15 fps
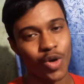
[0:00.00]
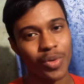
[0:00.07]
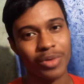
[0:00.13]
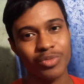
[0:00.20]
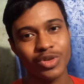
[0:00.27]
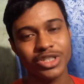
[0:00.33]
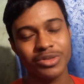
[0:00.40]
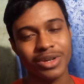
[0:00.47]

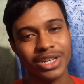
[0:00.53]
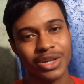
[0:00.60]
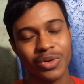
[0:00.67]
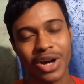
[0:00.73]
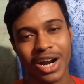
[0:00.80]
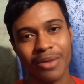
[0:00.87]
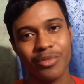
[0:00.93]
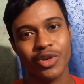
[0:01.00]
ভগবান বলছি বলে
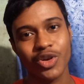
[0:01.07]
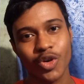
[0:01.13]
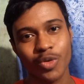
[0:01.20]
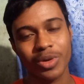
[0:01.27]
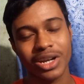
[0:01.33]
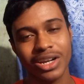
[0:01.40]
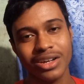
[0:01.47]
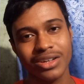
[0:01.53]
কেউ খারাপ মনে
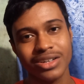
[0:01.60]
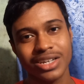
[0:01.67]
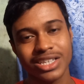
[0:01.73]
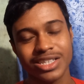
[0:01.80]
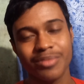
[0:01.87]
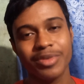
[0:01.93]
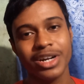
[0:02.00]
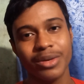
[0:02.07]
করবেন না
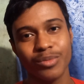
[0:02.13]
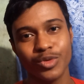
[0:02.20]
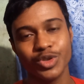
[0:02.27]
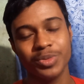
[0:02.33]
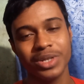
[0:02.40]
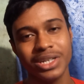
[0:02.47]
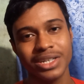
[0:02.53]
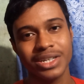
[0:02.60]
এক্সাম্পলটা
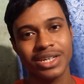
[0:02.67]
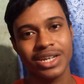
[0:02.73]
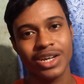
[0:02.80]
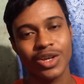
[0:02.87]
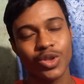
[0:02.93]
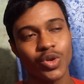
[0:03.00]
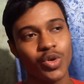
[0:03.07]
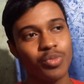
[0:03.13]
বুঝবেন
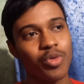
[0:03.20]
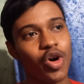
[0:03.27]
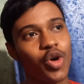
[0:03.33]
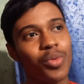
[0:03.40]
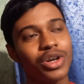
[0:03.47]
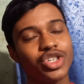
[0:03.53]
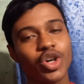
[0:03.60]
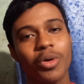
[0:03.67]
ধরুন
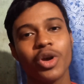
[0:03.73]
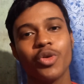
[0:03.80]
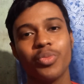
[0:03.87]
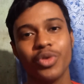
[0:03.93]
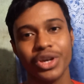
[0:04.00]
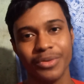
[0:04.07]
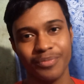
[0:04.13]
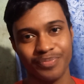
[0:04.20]
ভগবান সবার
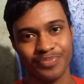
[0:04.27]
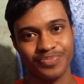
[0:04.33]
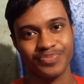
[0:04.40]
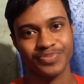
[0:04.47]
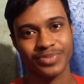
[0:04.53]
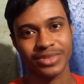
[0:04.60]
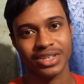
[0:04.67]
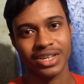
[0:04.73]
উপরে
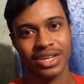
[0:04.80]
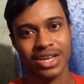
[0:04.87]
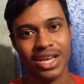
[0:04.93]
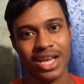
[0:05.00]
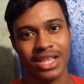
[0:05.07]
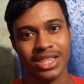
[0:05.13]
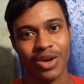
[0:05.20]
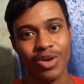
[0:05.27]

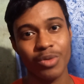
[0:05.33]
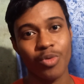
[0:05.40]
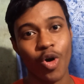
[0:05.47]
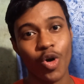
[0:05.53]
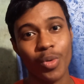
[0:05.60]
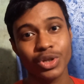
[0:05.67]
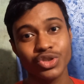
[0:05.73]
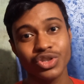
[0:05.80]
তাহলে
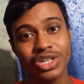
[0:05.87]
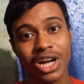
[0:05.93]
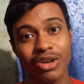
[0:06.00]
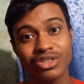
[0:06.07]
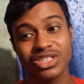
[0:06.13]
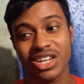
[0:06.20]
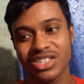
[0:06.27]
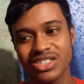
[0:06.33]
ভগবান যদি
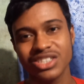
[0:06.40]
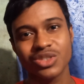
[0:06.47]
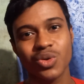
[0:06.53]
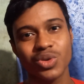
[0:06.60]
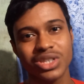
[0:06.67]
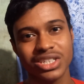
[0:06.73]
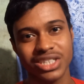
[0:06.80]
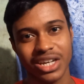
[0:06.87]
কারোর জাস্টিস
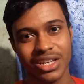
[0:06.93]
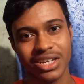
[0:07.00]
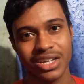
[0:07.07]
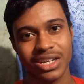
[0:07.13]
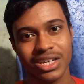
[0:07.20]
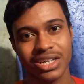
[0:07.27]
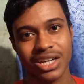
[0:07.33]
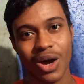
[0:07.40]
করতে চায়
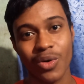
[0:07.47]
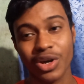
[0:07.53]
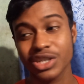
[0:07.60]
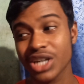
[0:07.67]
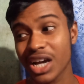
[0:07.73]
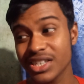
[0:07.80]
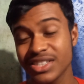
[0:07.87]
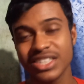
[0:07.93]

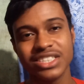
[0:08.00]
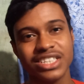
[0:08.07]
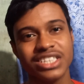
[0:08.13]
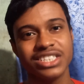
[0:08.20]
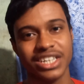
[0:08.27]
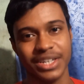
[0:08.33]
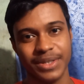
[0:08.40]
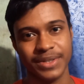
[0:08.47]
কাউকে শাস্তি
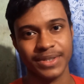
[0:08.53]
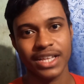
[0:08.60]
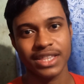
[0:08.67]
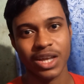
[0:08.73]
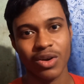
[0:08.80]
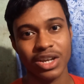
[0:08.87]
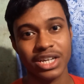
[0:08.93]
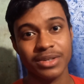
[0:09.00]
দিতে চায়
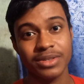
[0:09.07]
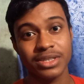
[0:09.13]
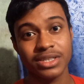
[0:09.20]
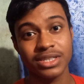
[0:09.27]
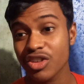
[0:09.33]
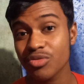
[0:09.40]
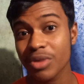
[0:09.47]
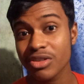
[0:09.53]
তাহলে কি
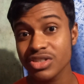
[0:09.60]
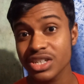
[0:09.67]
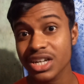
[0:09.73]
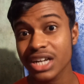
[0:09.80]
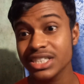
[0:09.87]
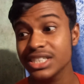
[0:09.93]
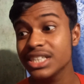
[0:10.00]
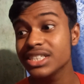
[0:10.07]
সাধারণ মানুষের
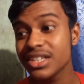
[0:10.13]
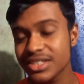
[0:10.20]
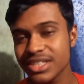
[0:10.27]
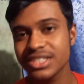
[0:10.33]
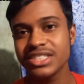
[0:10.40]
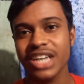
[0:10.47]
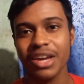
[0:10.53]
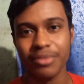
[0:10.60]
কাছে কি
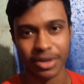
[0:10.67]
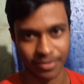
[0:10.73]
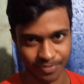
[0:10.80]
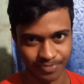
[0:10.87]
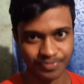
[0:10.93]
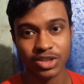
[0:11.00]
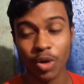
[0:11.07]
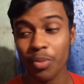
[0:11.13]
জাস্টিস চাইবে
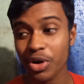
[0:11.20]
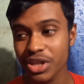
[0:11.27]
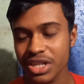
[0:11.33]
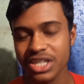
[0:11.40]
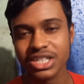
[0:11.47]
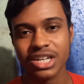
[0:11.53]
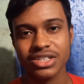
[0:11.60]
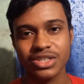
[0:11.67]
যে
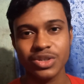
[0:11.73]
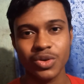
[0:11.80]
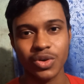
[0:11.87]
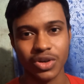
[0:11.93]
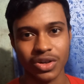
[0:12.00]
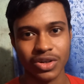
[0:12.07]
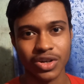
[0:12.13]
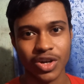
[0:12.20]
অপরাধীদের শাস্তি
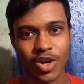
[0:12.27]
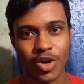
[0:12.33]
হোক